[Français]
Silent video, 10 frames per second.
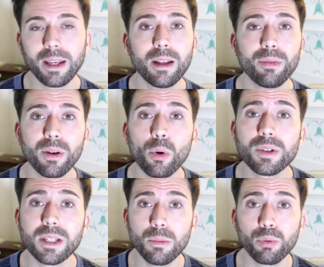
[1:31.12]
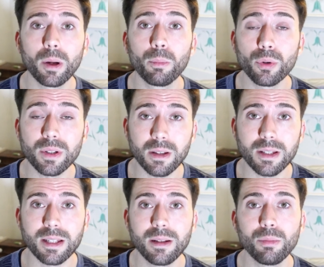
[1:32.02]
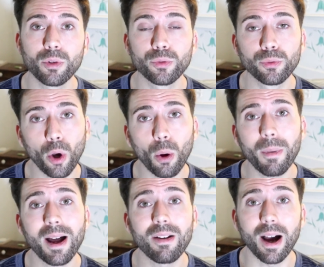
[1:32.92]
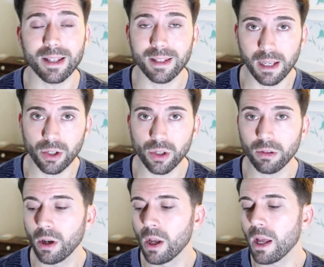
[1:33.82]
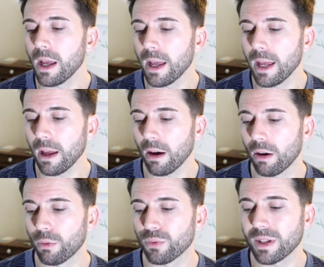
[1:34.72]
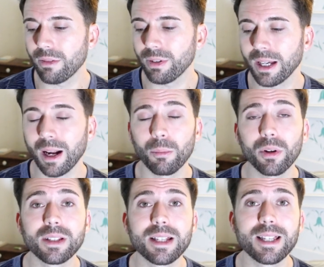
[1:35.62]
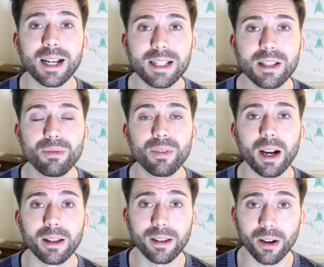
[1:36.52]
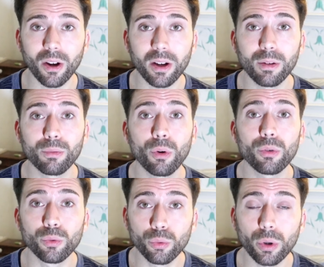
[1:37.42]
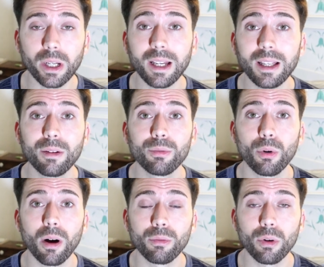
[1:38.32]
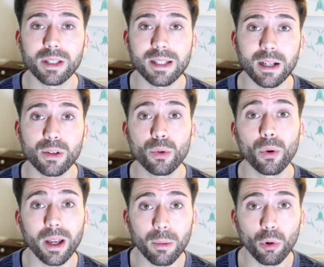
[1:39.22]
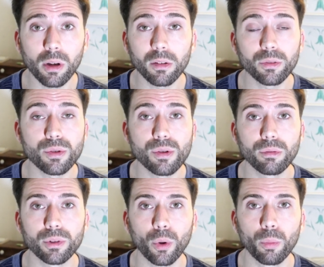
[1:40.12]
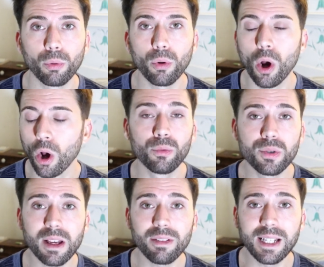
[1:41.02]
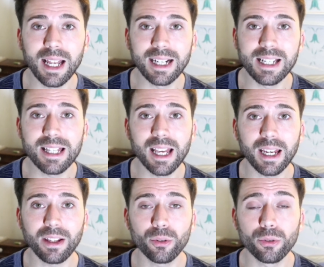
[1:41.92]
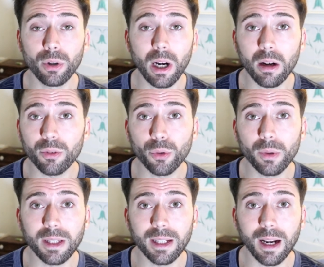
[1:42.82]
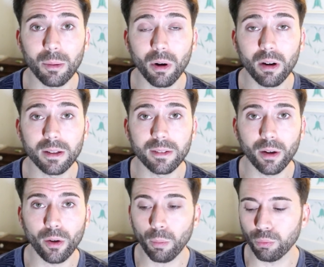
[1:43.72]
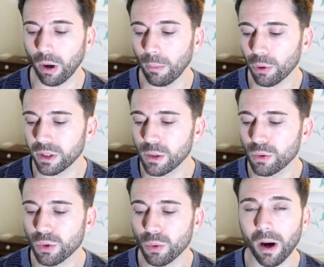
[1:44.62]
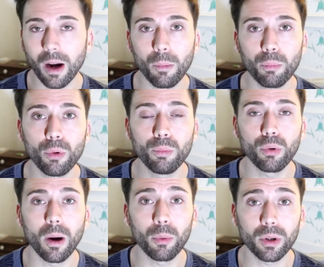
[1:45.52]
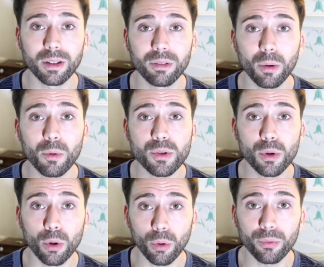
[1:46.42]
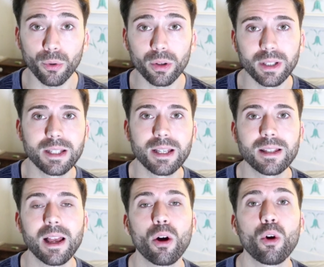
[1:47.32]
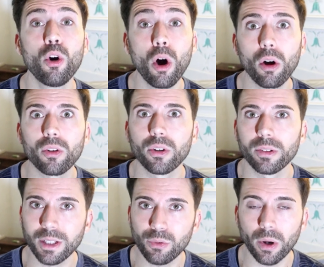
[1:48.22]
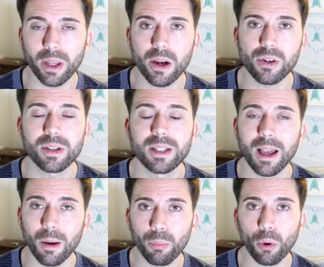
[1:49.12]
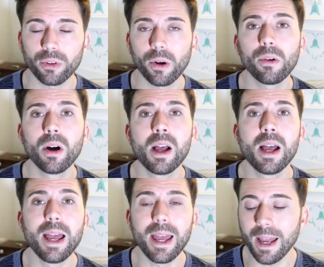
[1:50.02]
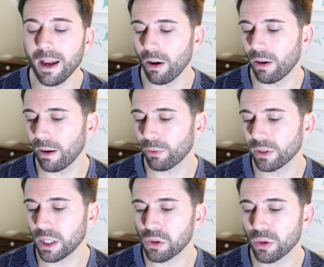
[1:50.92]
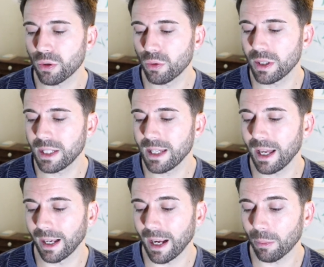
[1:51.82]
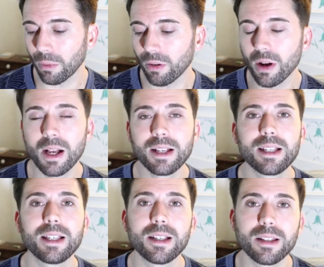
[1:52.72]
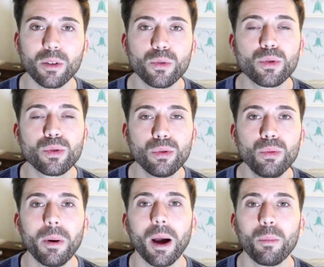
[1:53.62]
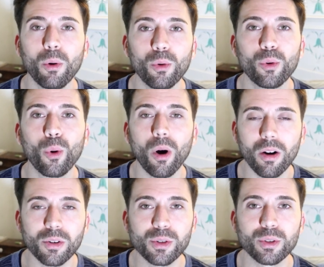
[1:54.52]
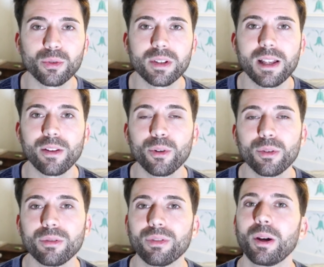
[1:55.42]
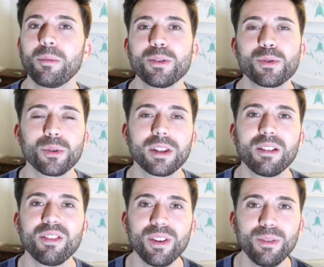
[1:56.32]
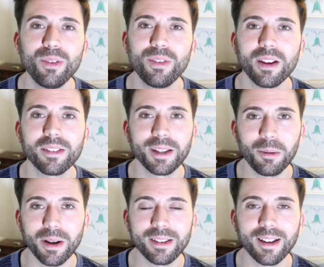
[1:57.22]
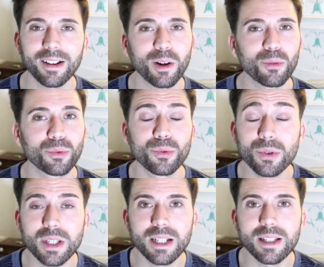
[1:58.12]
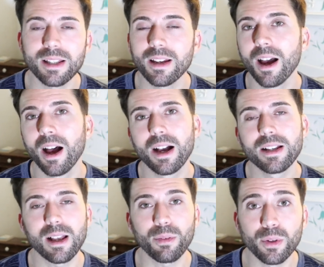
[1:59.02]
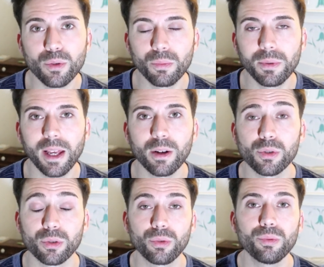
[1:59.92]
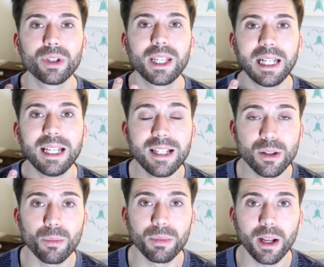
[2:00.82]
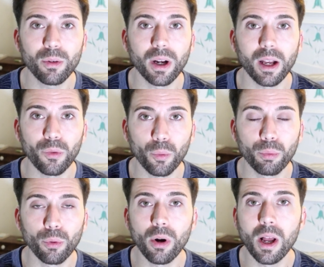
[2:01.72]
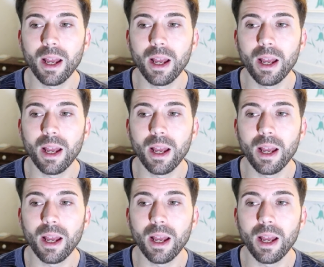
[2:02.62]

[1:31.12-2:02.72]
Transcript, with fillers: Il est fait aussi pour les peaux sensibles normales à sèche. Hein et euh, vous avez également des actifs à l'intérieur qui vont nourrir, qui vont avoir des actions émollientes sur votre peau. Vous avez de la glycérine, de la lantoïne également à l'intérieur pour apporter du soin à la peau, pour apporter vraiment ce confort nécessaire lors d'un nettoyage, c'est important. Et euh, l'avantage de celui-ci également, c'est qu'il sent super bon l'orange, donc ça donne vraiment ce côté vivifiant dès le matin quand vous l'utilisez, ça fait du bien. Je trouve qu'il lisse bien le grain de peau,